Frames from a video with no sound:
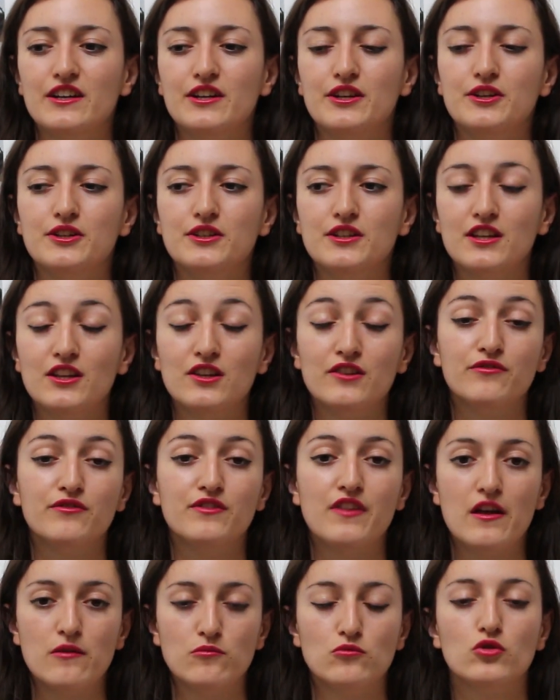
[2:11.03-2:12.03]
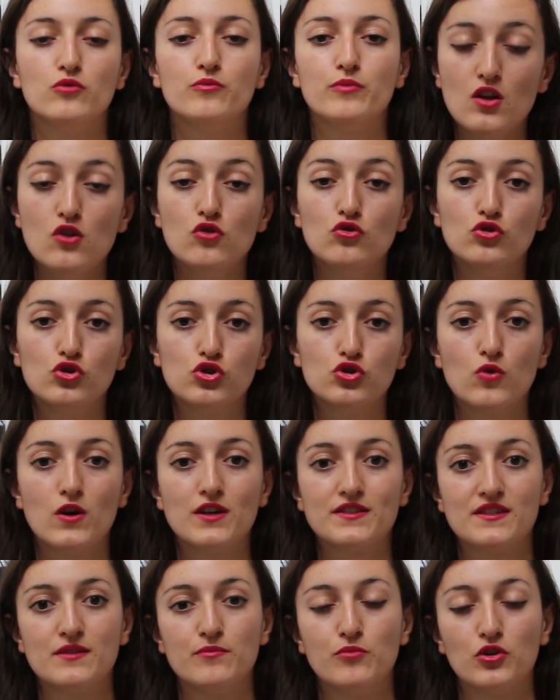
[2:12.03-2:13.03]
Euh, et finalement, bah, le
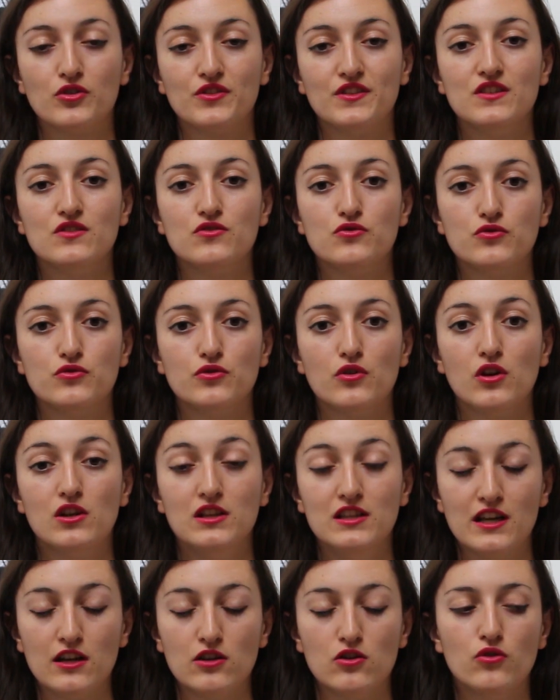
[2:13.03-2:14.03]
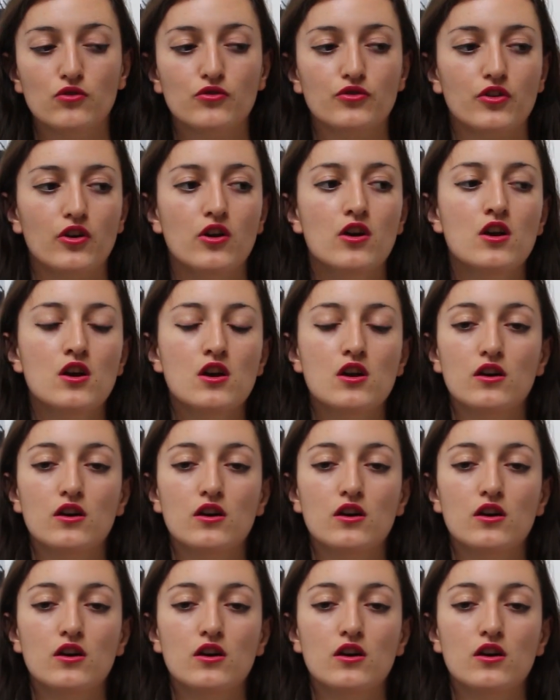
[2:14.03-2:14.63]
choix s'est porté sur l'Irlande.